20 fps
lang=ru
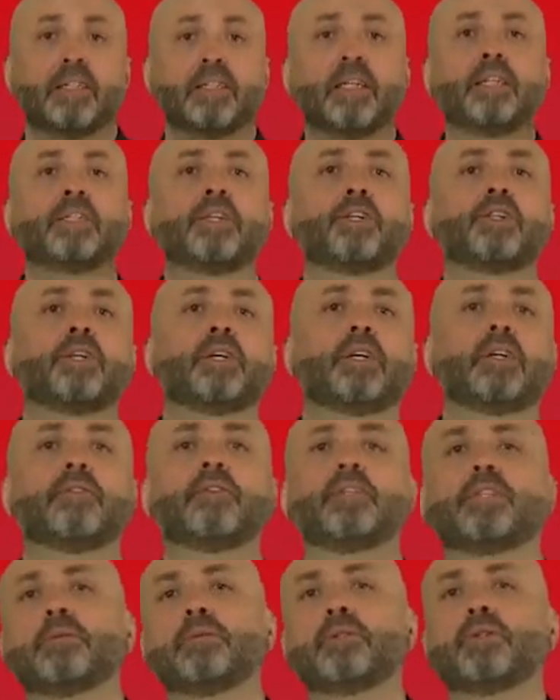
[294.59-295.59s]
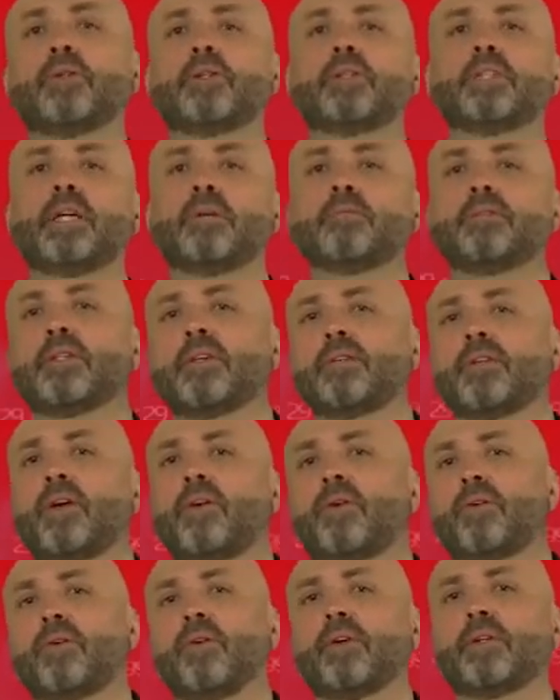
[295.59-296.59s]

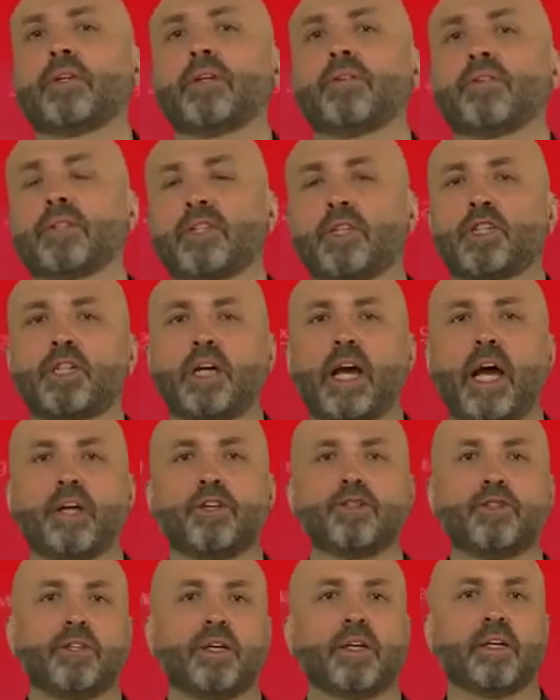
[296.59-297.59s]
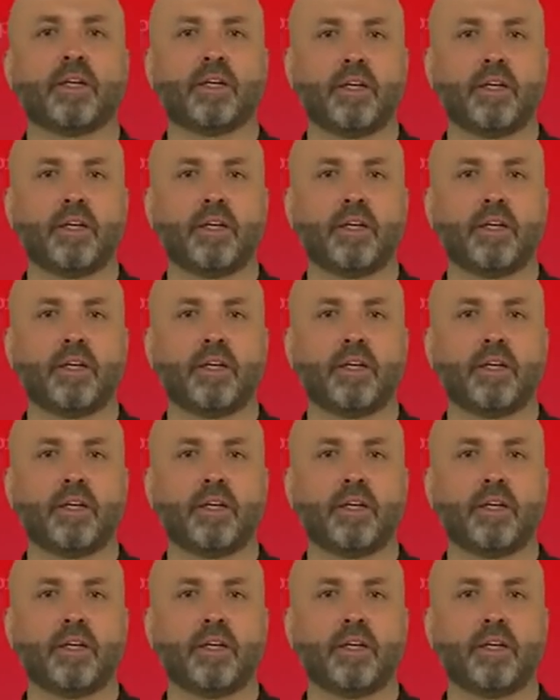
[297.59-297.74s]
1872 год. В США инженер